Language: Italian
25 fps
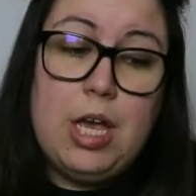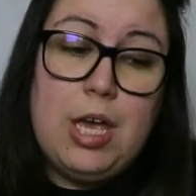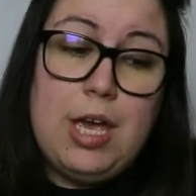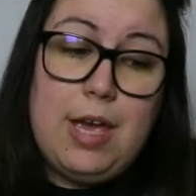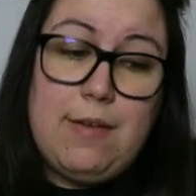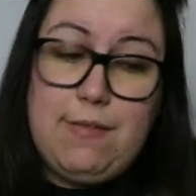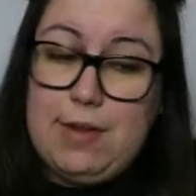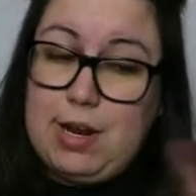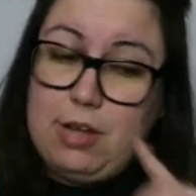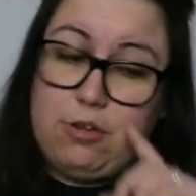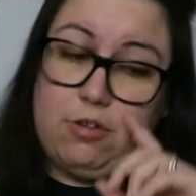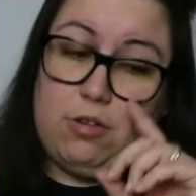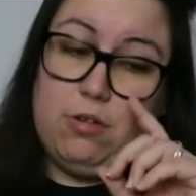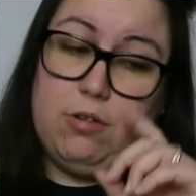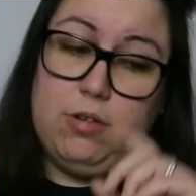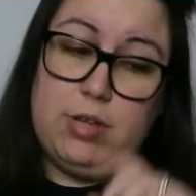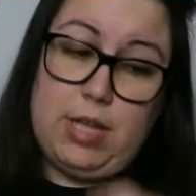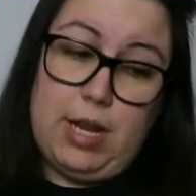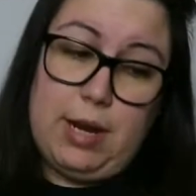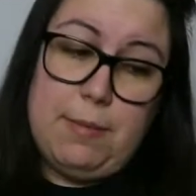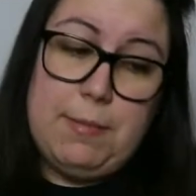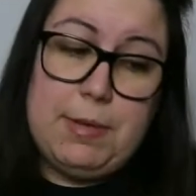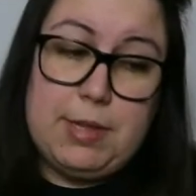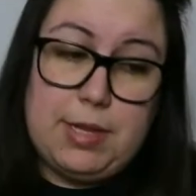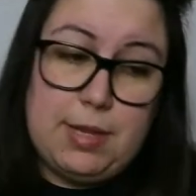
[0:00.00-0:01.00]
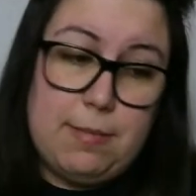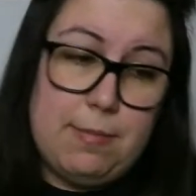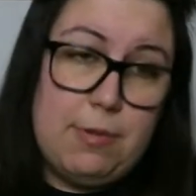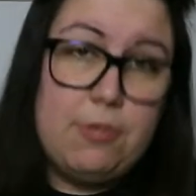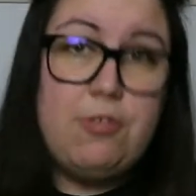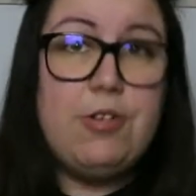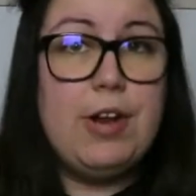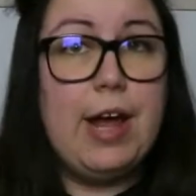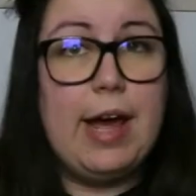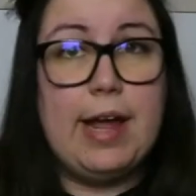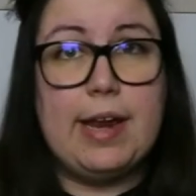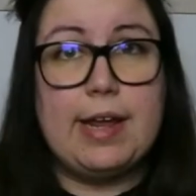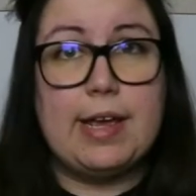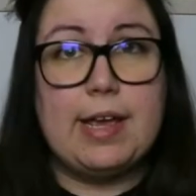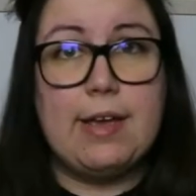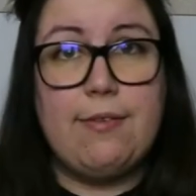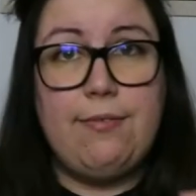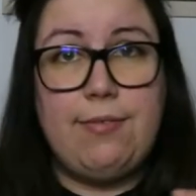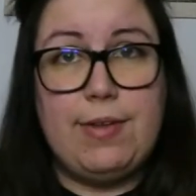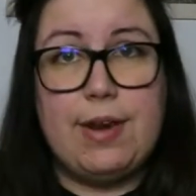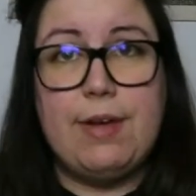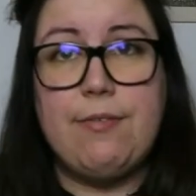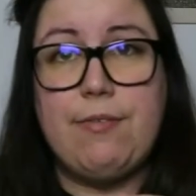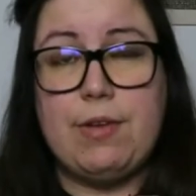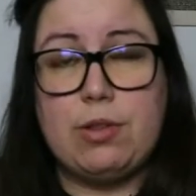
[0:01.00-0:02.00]
e vi lascio lontanamente immaginare che
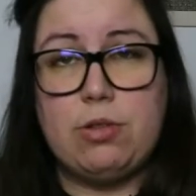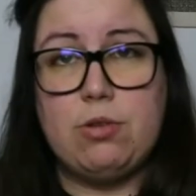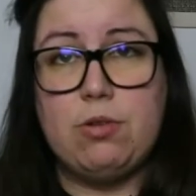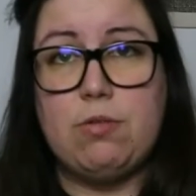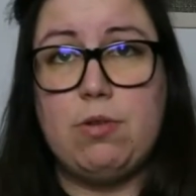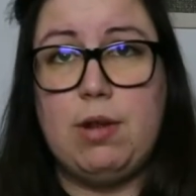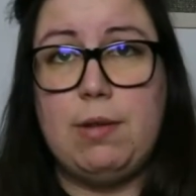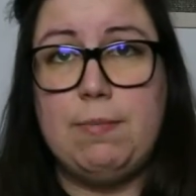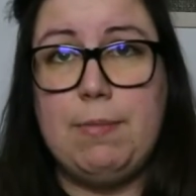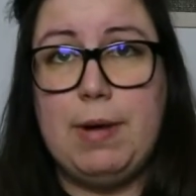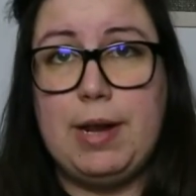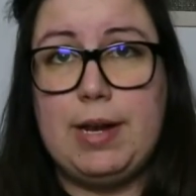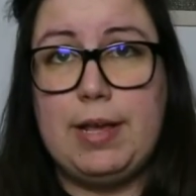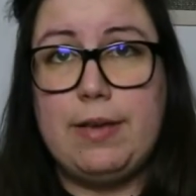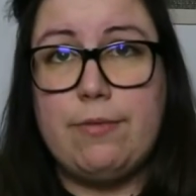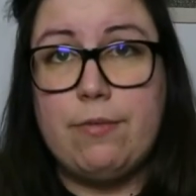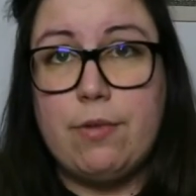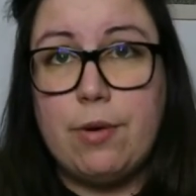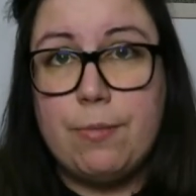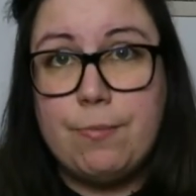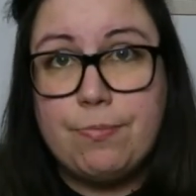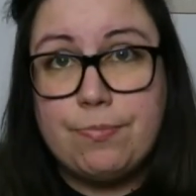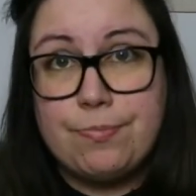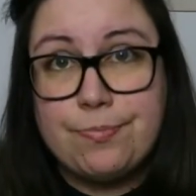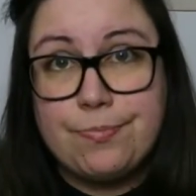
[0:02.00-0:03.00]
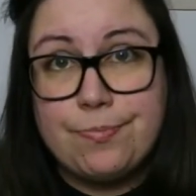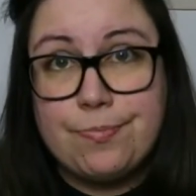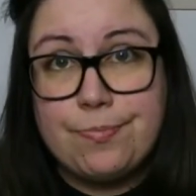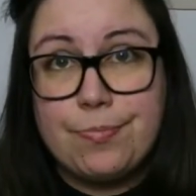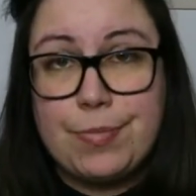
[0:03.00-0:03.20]
fine ha fatto quel balivo